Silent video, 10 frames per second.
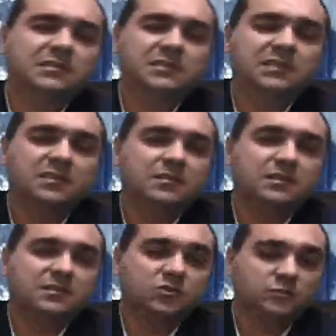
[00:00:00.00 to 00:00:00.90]

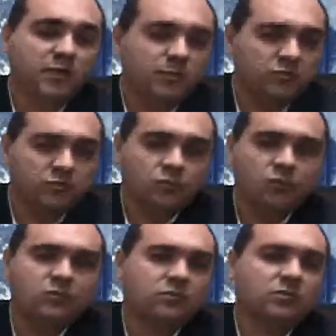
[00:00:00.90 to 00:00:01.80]
dinâmicas que os próprios
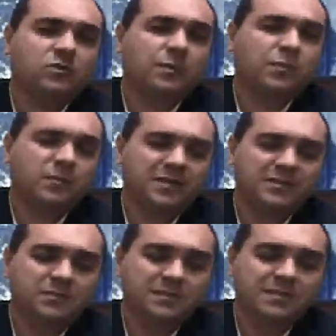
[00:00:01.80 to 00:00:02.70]
cursos ou a própria
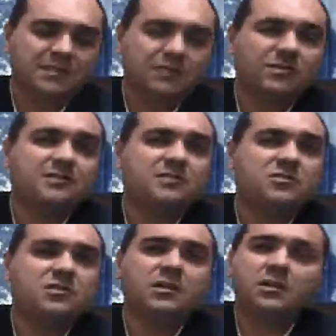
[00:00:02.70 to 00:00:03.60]
administração
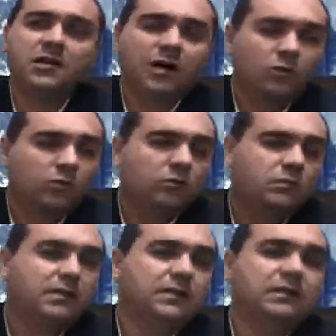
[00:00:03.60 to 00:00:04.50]
exige ao longo
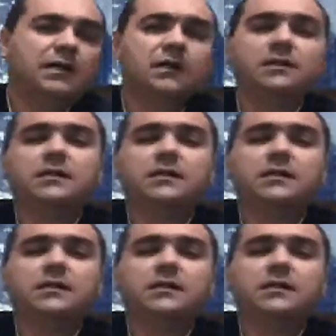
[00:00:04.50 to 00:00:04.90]
né, da,